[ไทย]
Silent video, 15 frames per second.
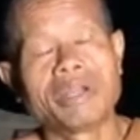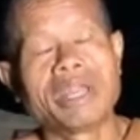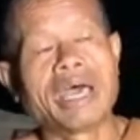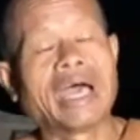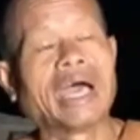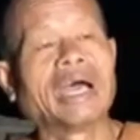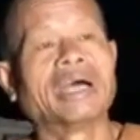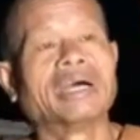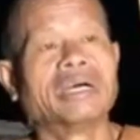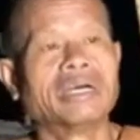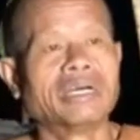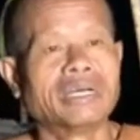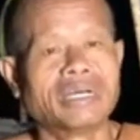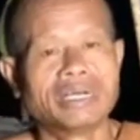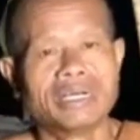ภาวนา
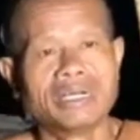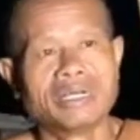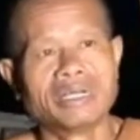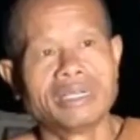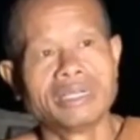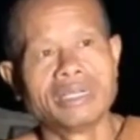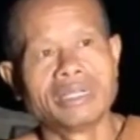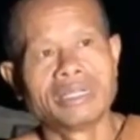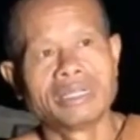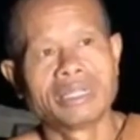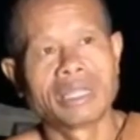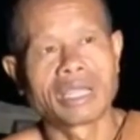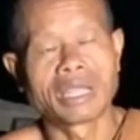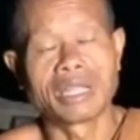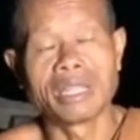
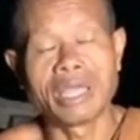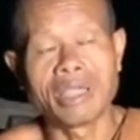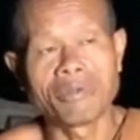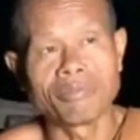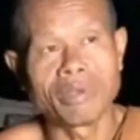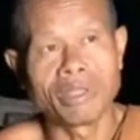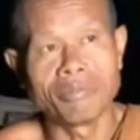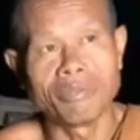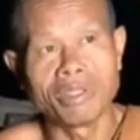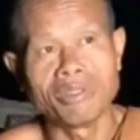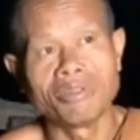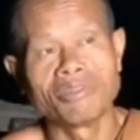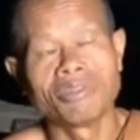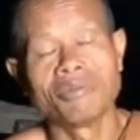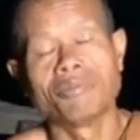ถ้าขยายออกไป
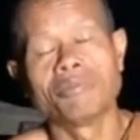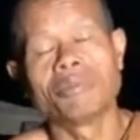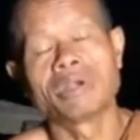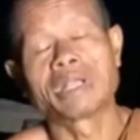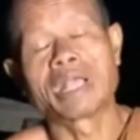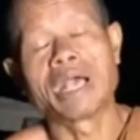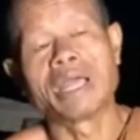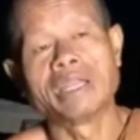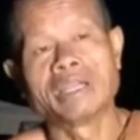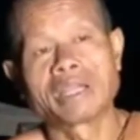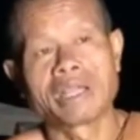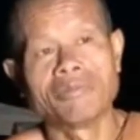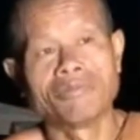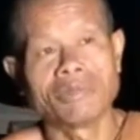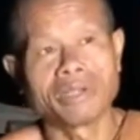มีอยู่สิบประ
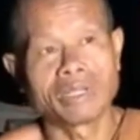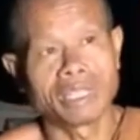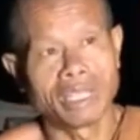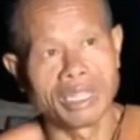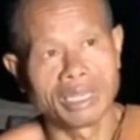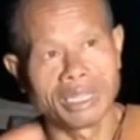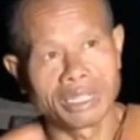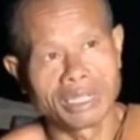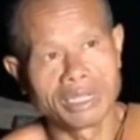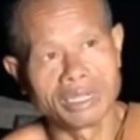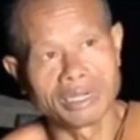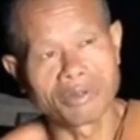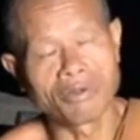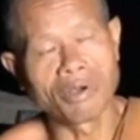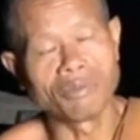การคำว่าเหตุ
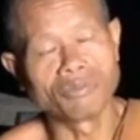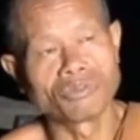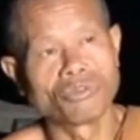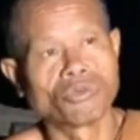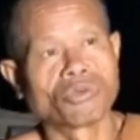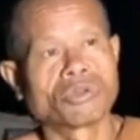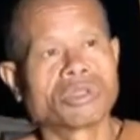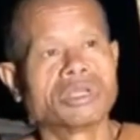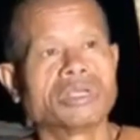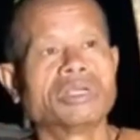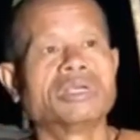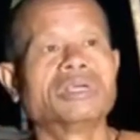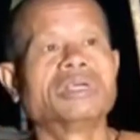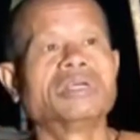ให้เกิดความสุข